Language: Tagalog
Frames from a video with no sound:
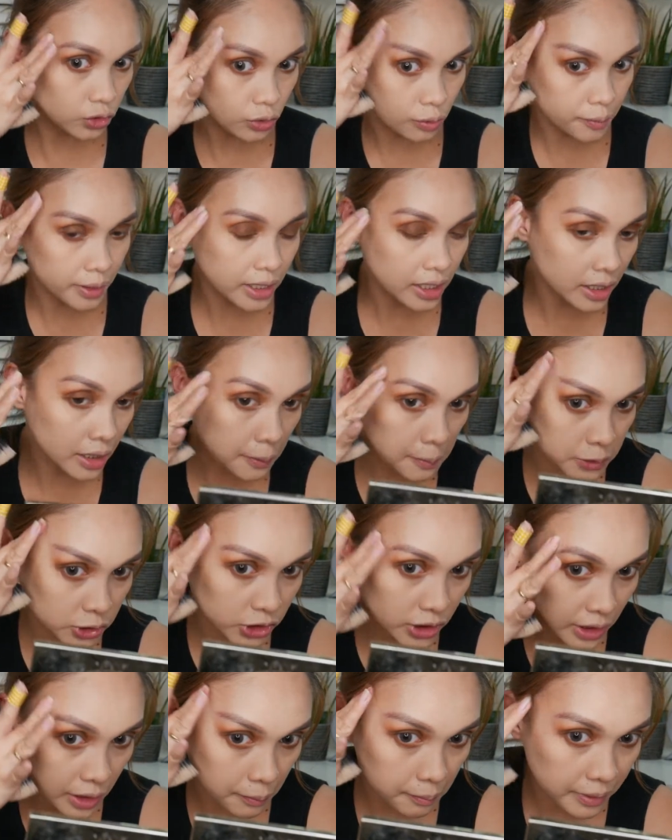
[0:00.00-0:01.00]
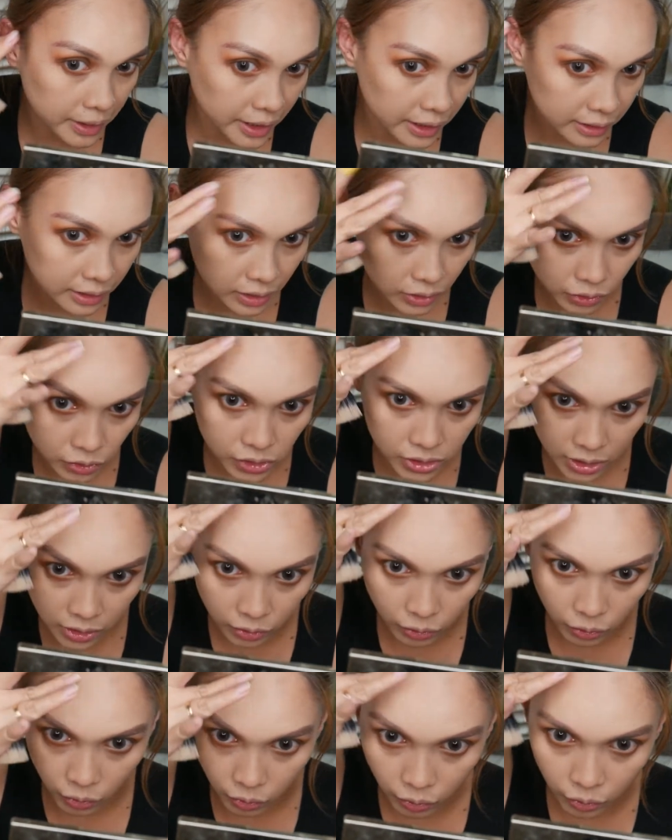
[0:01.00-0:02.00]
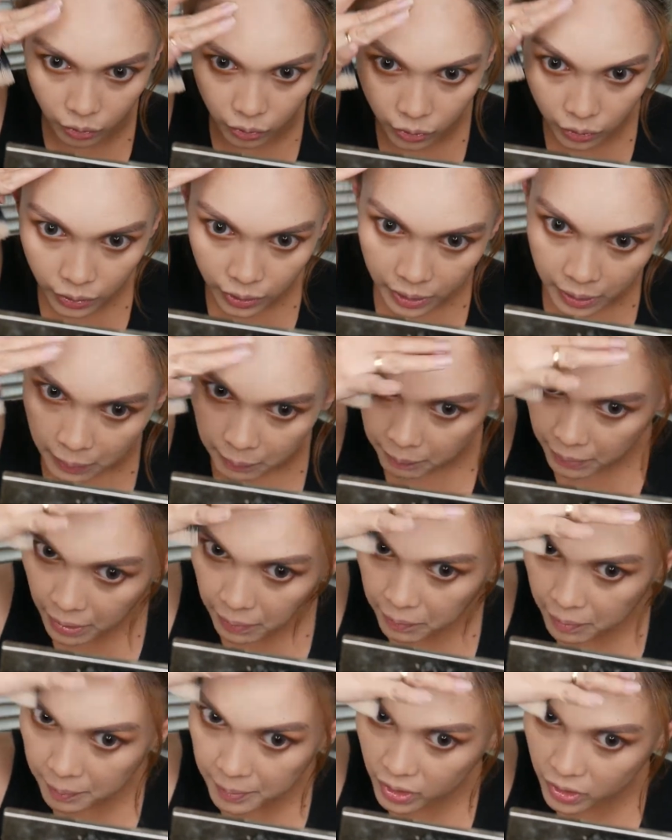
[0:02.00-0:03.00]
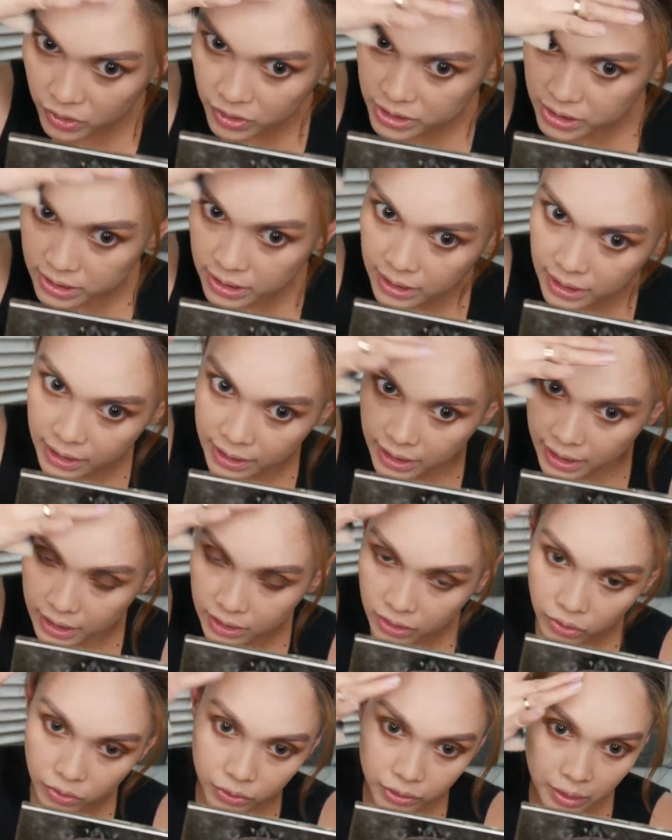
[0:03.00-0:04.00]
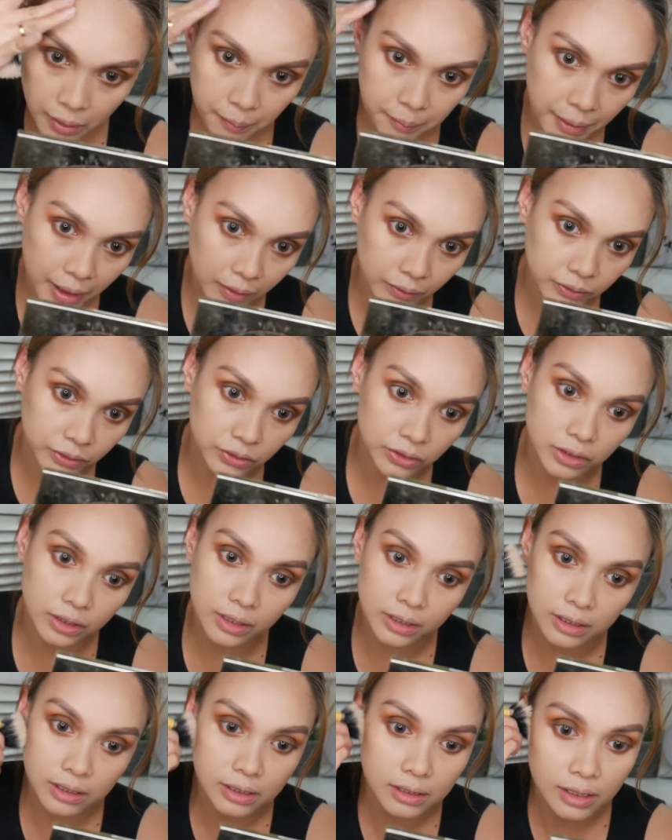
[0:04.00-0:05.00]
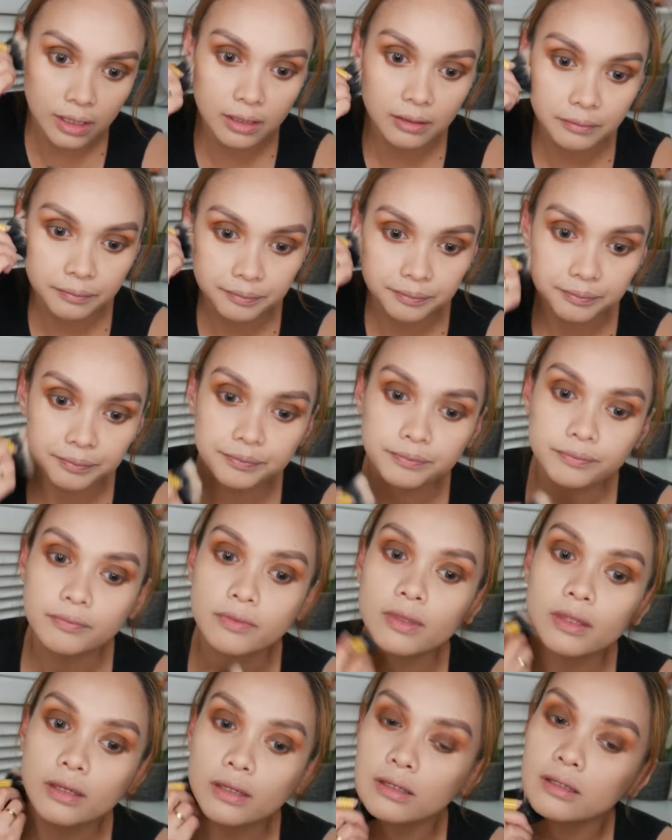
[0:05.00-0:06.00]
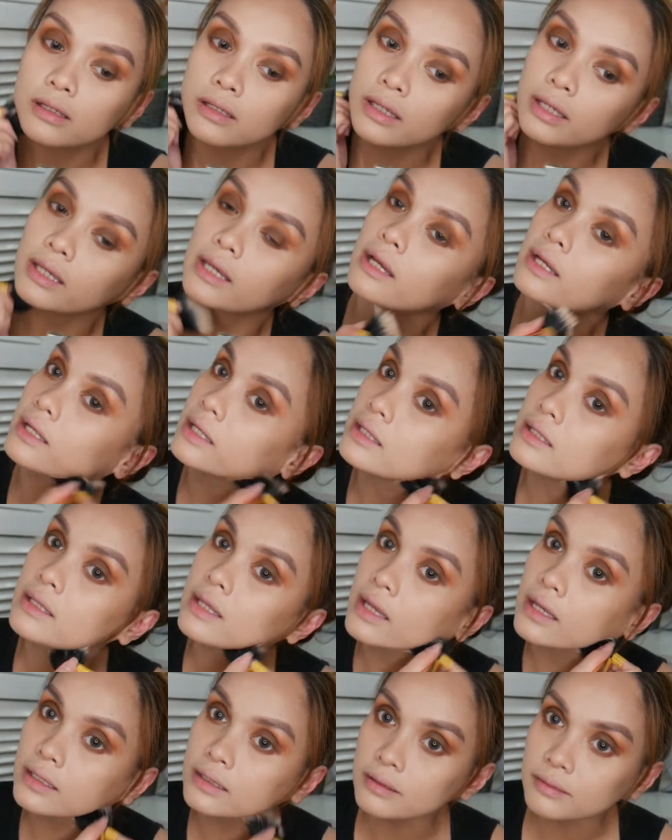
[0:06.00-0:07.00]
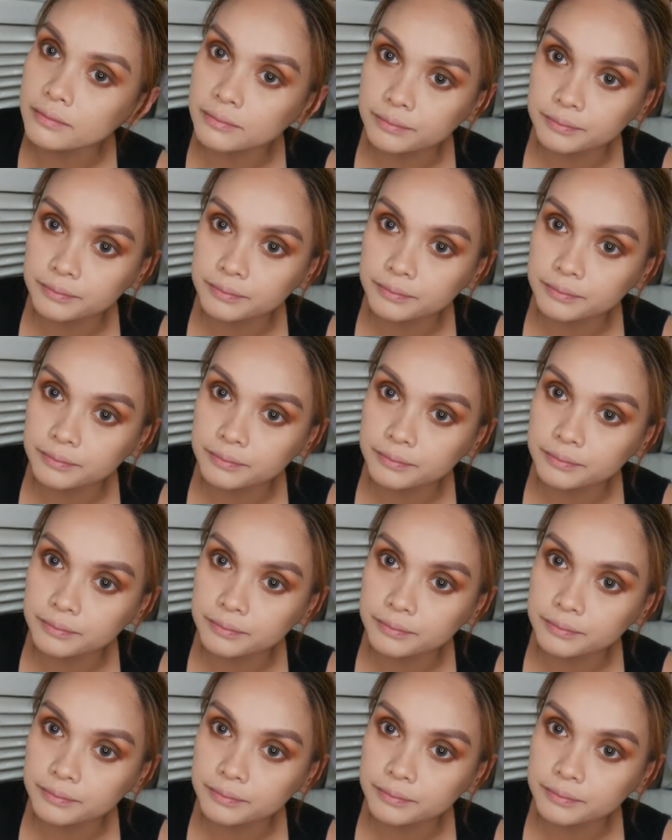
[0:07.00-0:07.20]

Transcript: medyo mahirap siyang i-blend dito sa noo. Maybe because nalagyan ko ng powder kanina. Kaya ganyan.